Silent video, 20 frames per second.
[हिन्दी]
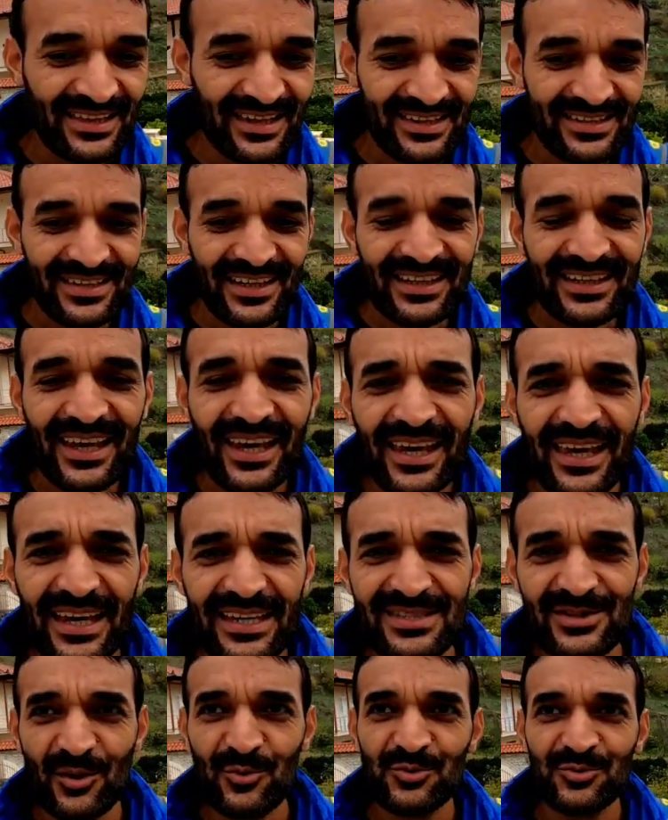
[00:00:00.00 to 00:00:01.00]
दरअसल ये
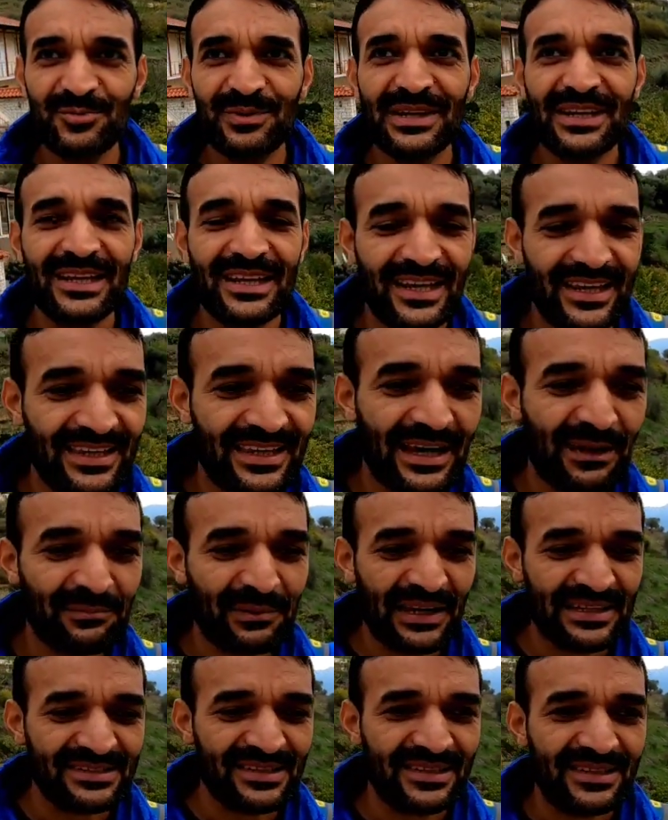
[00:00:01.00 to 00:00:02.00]
गेस्ट हाउस भी नहीं है ये
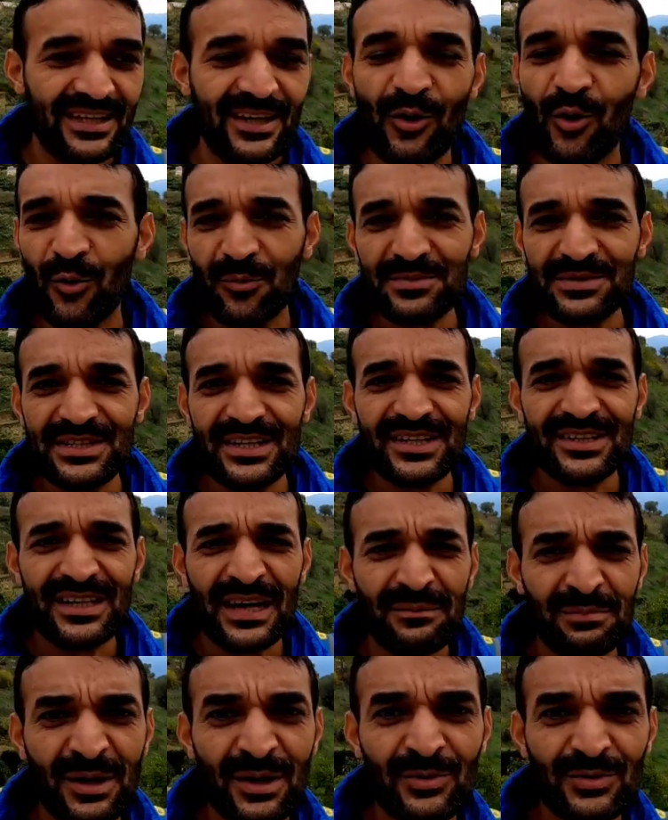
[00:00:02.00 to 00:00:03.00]
आप कह सकते हैं होम स्टे
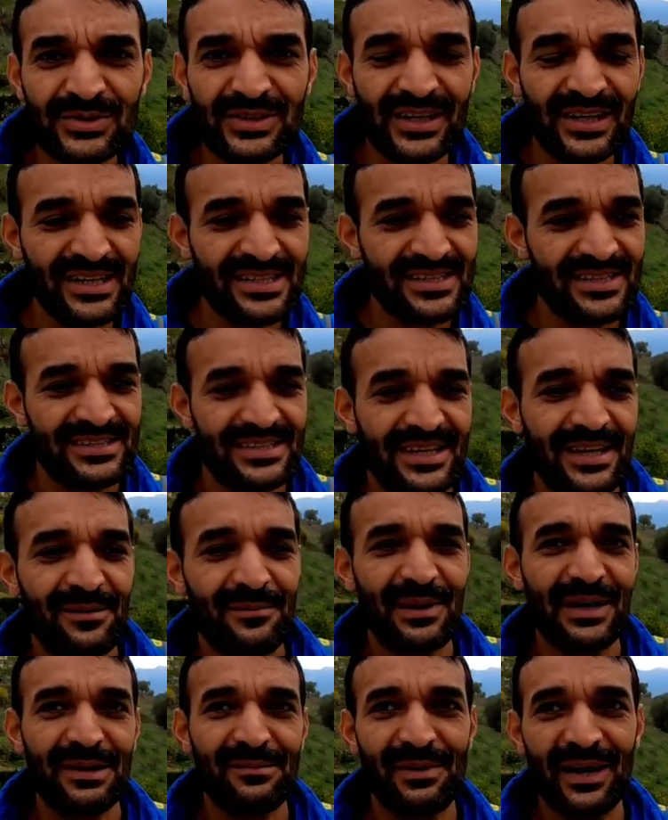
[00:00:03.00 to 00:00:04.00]
टाइप का होता है ना जैसे
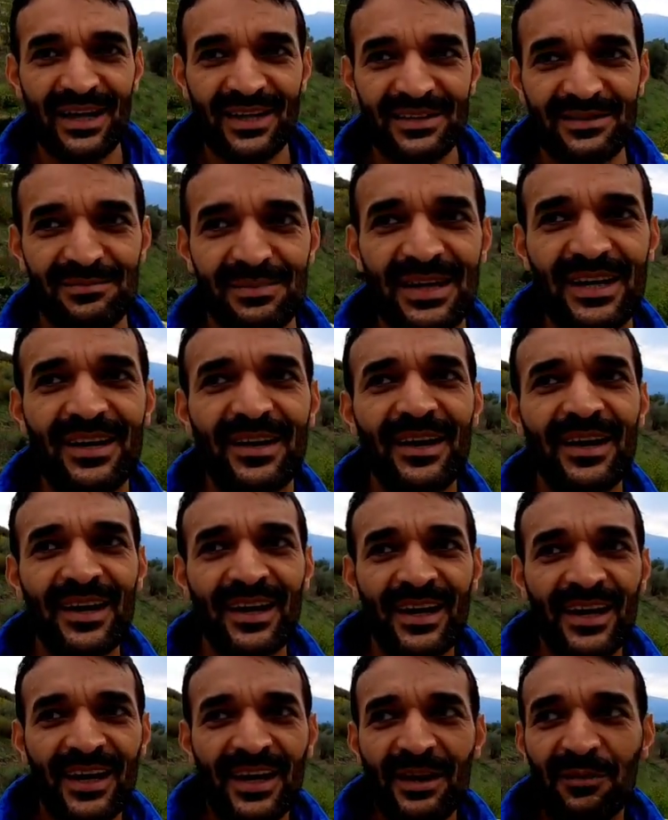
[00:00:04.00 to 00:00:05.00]
हमारे भारत में
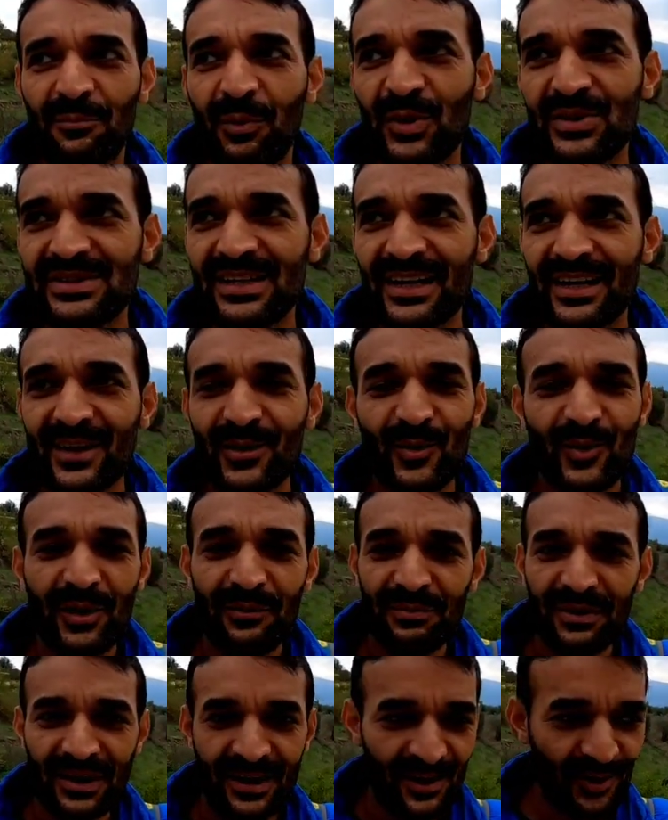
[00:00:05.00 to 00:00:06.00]
बहुत सारे लोग
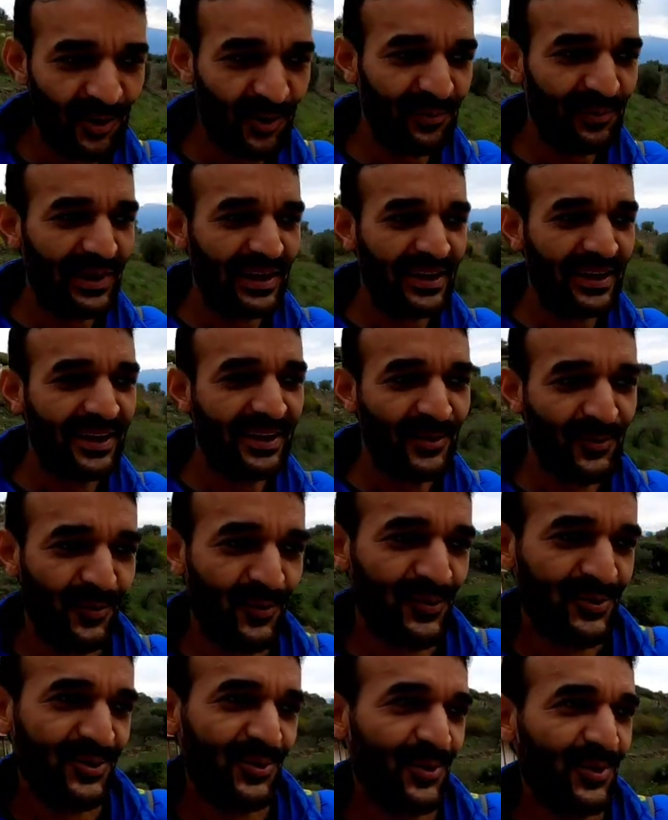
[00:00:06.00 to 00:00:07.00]
अपने घरों में ही
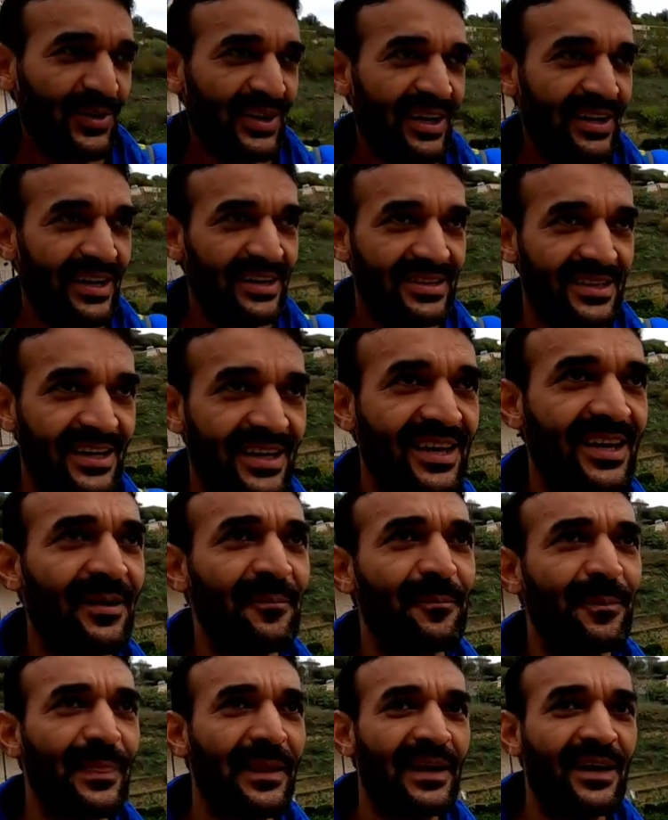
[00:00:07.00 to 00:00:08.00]
टूरिस्टों को ठहराते
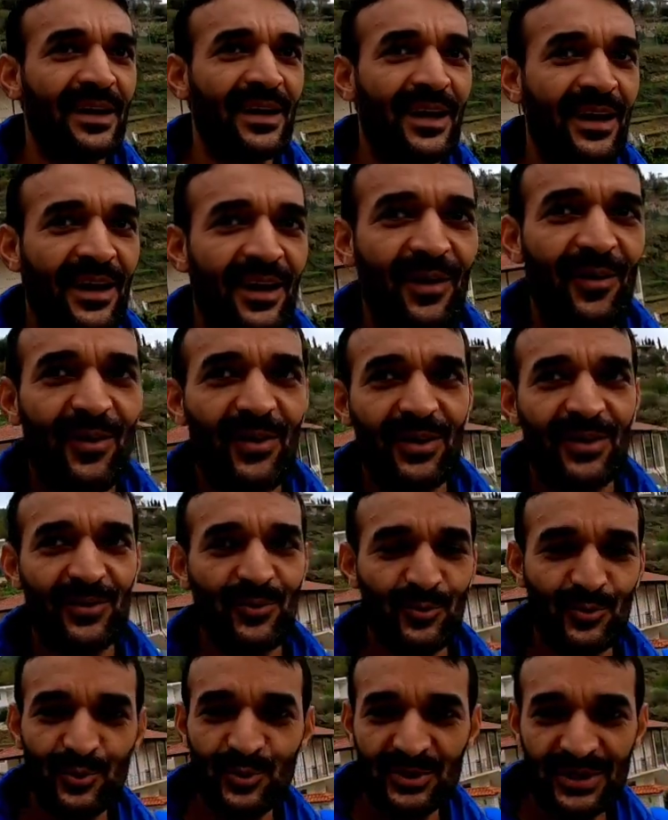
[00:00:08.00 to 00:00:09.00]
हैं और
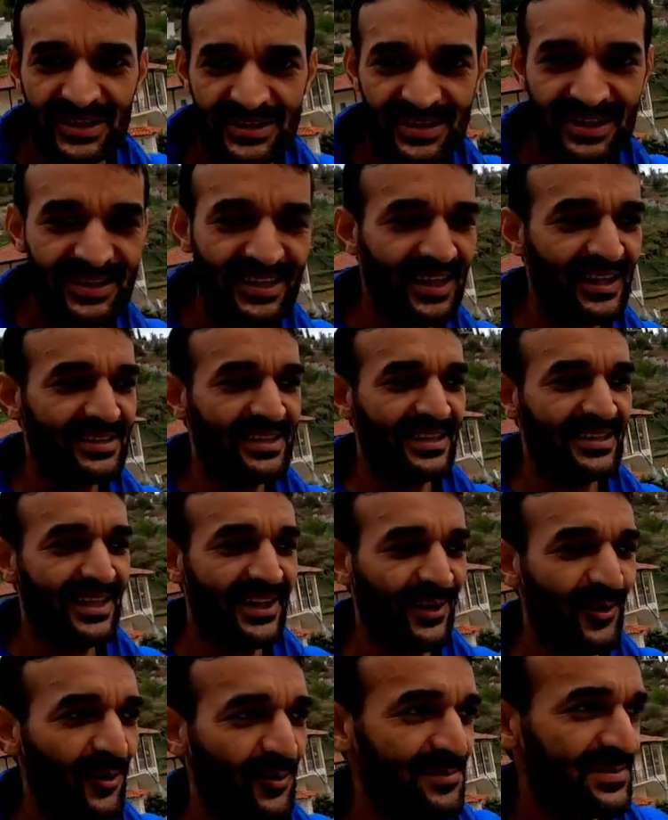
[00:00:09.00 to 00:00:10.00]
उनको दर्जा दिया
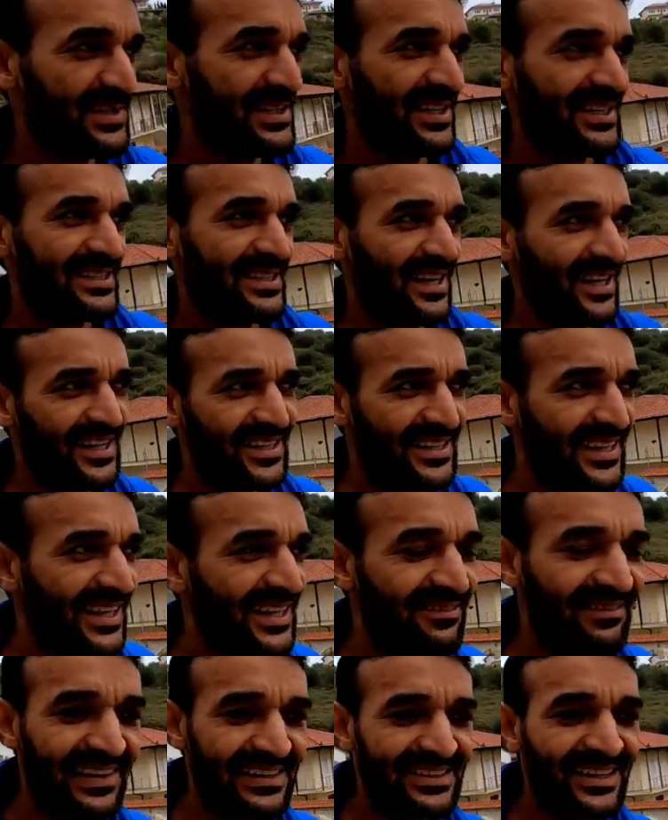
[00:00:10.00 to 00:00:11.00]
जाता है होम स्टेज़ का
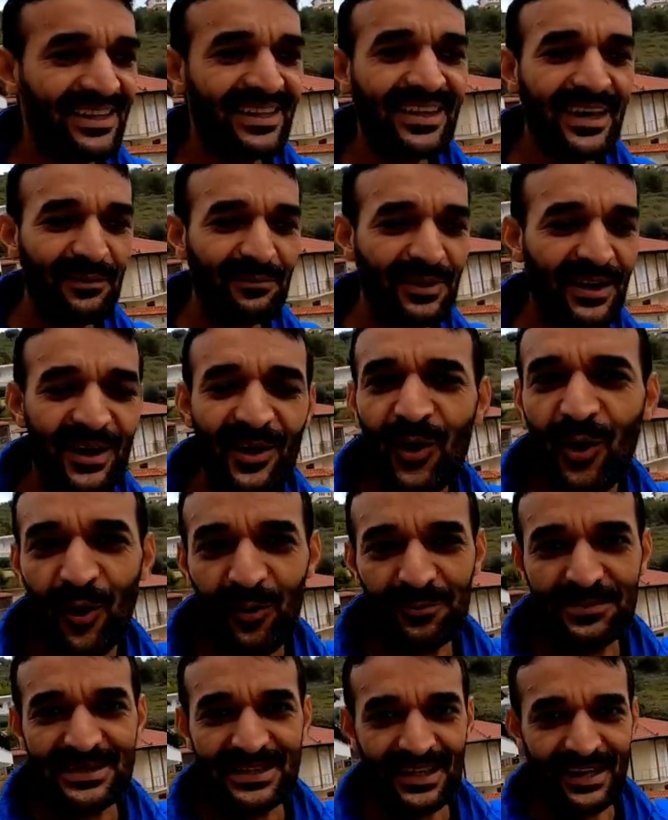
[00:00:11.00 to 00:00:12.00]
ठीक वैसे ही ये भी एक
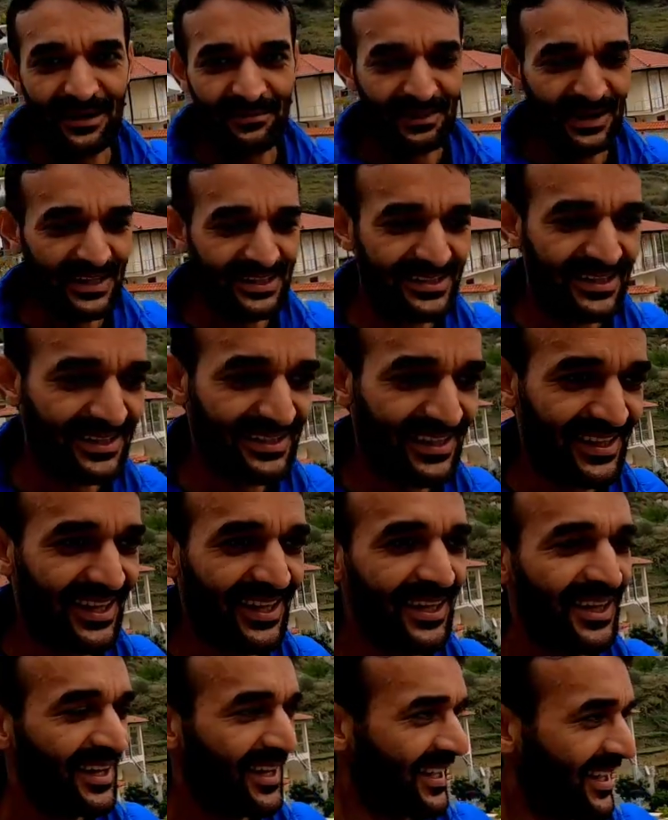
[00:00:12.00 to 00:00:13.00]
होम स्टे आप कह सकते
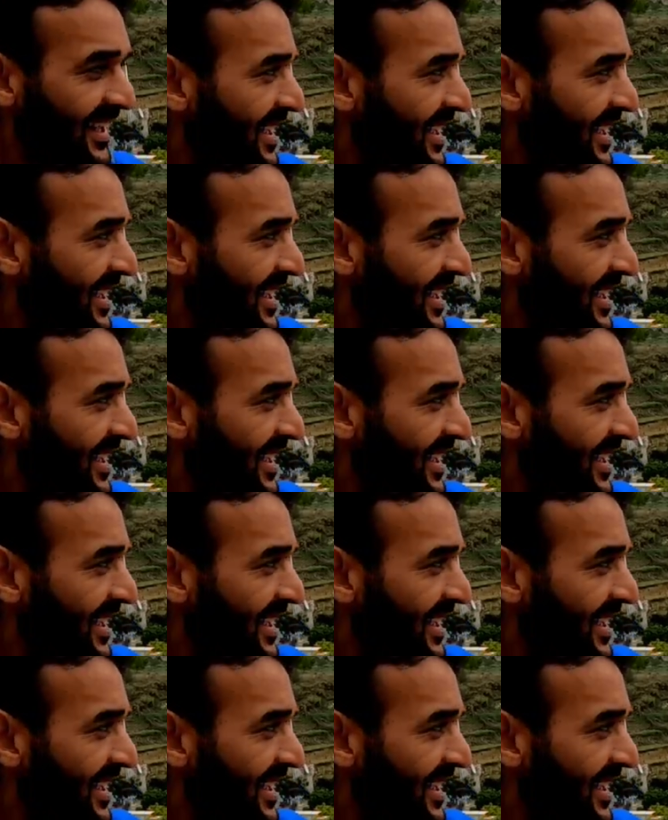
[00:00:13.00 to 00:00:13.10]
हैं